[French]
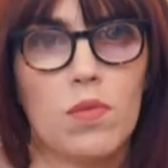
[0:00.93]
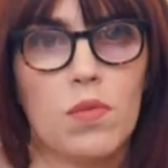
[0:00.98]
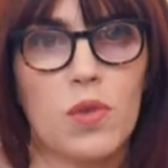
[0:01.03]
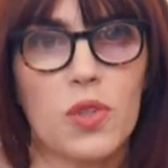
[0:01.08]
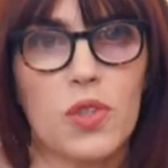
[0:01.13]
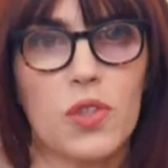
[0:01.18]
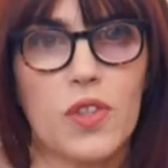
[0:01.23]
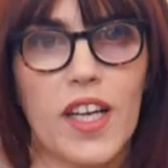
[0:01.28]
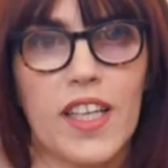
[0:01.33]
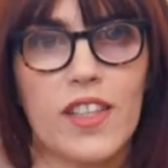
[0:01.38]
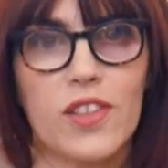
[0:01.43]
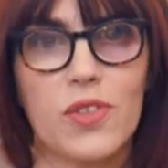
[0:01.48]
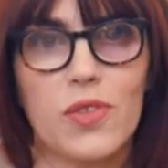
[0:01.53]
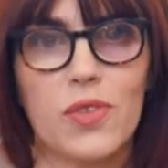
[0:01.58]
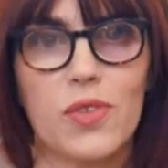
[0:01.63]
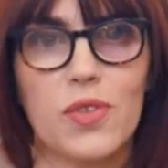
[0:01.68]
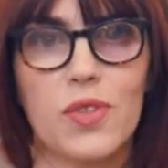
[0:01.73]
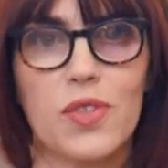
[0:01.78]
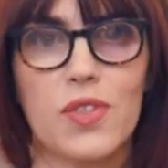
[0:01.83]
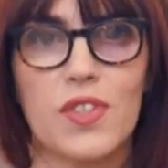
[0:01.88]
Bonjour à
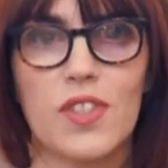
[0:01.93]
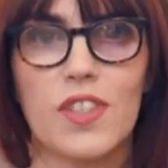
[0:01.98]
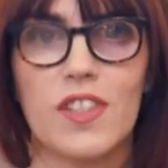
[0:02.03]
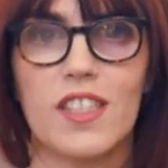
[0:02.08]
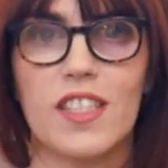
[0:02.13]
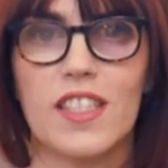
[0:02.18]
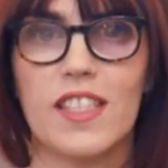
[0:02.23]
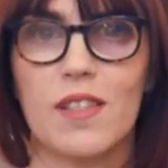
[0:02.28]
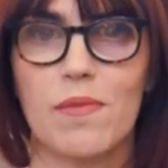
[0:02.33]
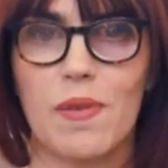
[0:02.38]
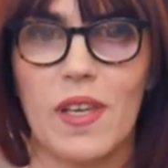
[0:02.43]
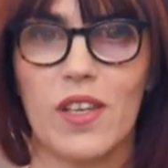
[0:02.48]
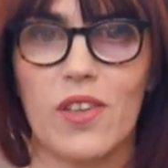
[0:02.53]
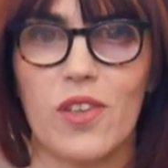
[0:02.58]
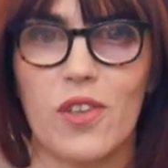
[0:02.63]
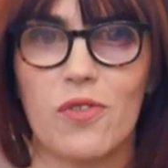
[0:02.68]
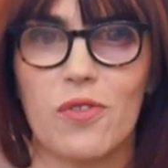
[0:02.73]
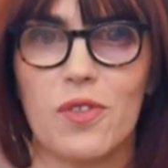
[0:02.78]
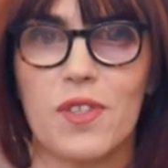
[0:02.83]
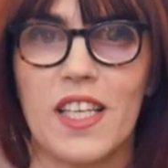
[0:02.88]
tous,
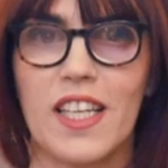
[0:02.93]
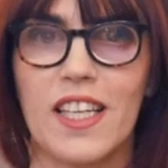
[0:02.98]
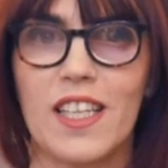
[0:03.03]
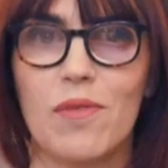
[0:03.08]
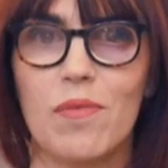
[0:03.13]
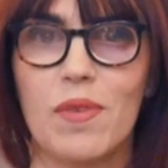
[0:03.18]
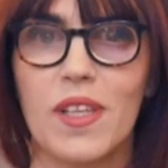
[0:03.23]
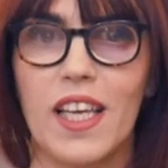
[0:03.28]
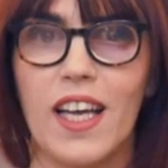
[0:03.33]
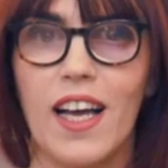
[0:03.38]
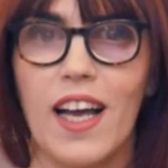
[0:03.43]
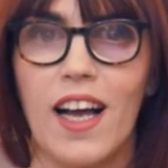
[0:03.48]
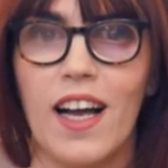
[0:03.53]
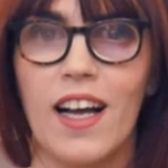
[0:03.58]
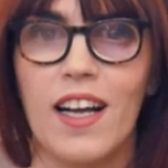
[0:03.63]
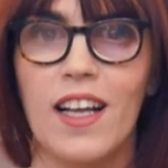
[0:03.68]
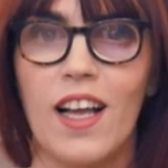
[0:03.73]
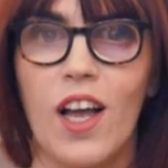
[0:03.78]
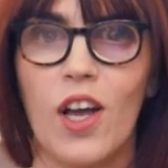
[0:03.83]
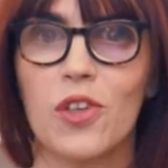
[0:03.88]
j'espère que vous allez
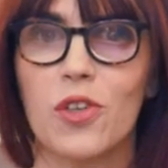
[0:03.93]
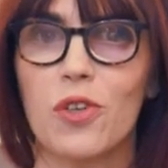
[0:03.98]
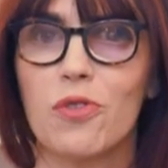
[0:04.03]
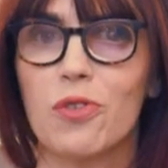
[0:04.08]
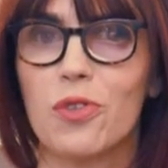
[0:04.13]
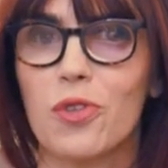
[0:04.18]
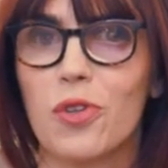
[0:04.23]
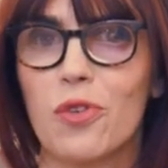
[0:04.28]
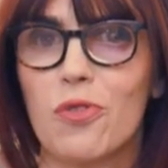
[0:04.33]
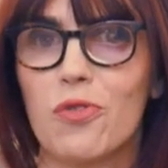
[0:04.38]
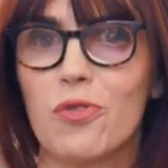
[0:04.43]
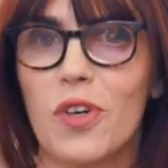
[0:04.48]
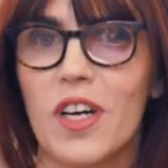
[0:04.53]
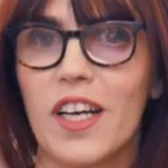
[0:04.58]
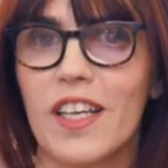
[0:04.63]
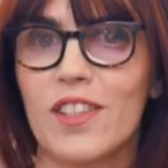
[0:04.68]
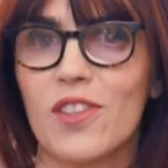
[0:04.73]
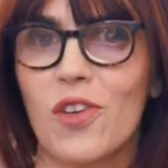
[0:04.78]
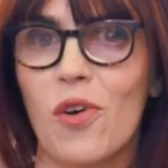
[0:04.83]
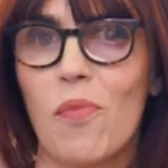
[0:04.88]
bien, que votre
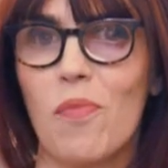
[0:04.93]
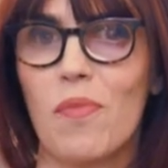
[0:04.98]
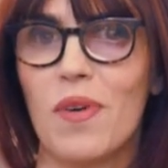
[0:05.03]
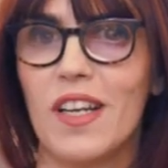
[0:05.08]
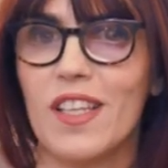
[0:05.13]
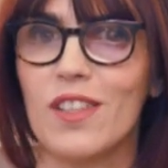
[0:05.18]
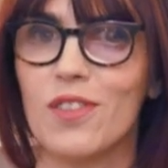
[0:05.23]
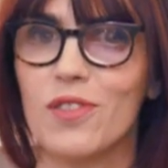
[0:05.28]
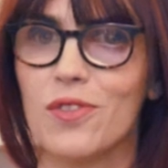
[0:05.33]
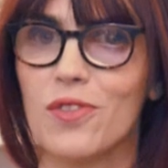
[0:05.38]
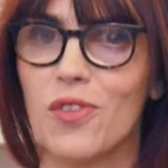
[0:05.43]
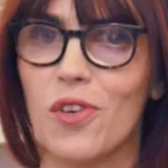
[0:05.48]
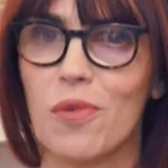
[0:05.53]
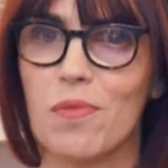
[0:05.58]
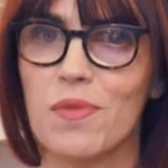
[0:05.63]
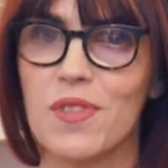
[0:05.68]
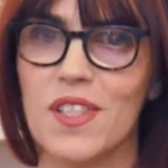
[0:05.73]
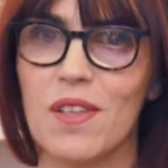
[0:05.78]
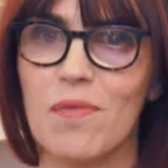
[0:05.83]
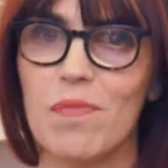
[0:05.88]
voix est en pleine
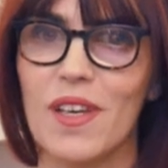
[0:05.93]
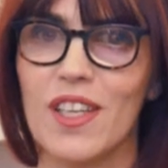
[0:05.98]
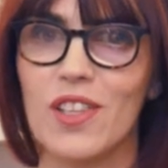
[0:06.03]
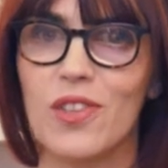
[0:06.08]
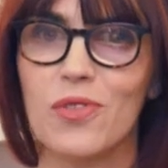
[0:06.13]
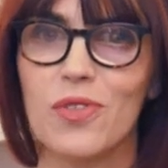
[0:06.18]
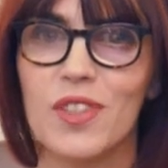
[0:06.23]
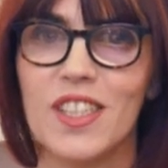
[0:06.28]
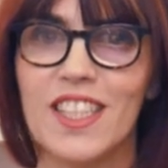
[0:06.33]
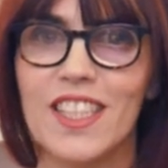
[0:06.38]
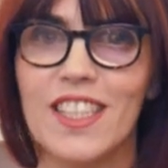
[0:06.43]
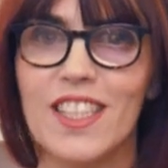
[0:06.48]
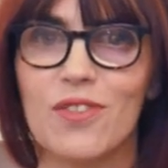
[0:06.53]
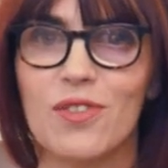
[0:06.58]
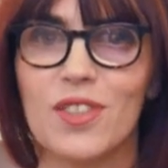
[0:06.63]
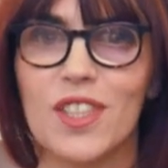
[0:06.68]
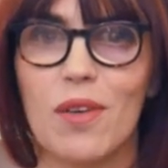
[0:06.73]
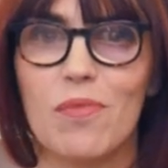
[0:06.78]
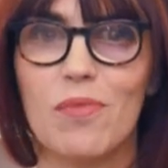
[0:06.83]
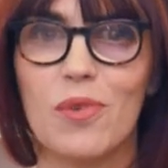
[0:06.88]
forme, s'épanouit et
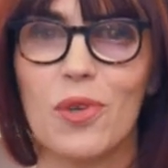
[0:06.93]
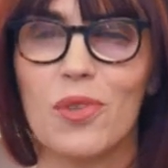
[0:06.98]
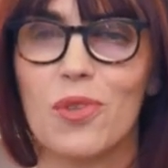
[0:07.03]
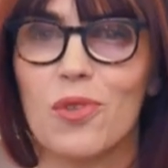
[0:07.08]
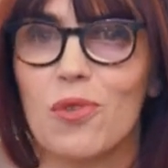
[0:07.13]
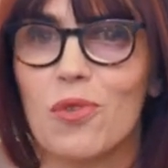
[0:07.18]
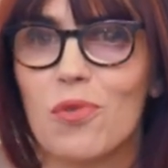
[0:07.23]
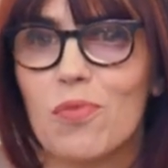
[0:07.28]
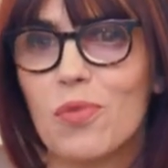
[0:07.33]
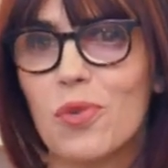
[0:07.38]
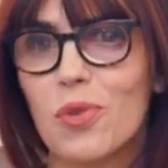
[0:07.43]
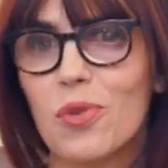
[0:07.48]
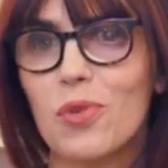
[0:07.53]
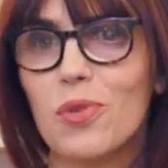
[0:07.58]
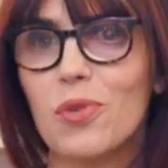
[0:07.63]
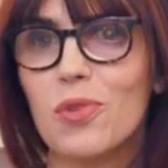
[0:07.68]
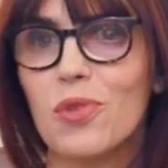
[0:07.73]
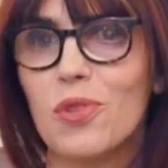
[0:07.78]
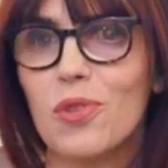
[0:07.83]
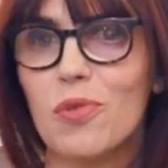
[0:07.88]
vous apporte
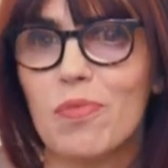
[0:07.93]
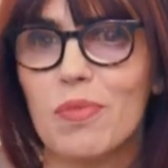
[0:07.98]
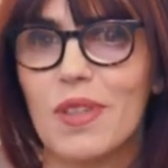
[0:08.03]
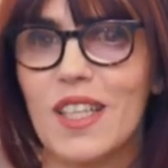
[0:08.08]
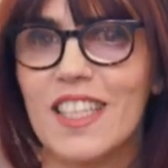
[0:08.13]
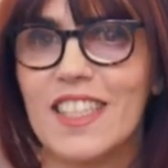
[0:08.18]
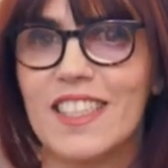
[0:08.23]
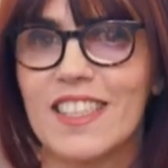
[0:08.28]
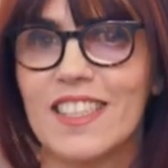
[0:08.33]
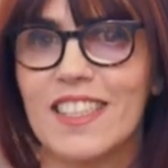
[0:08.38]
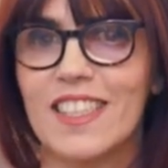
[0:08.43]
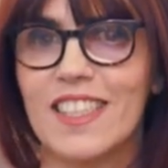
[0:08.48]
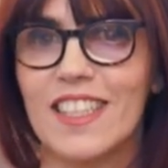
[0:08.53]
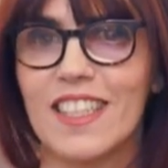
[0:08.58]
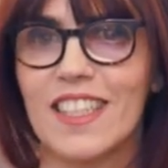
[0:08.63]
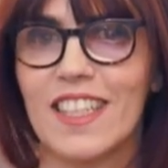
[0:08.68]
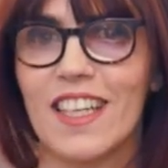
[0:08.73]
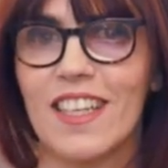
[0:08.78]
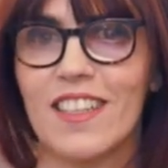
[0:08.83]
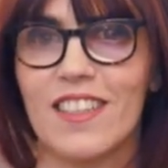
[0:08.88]
beaucoup de
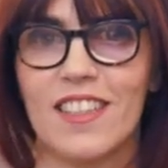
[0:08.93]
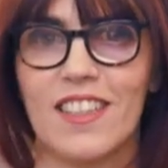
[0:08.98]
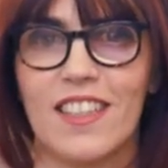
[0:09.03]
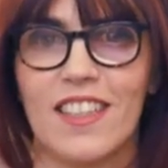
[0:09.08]
plaisir.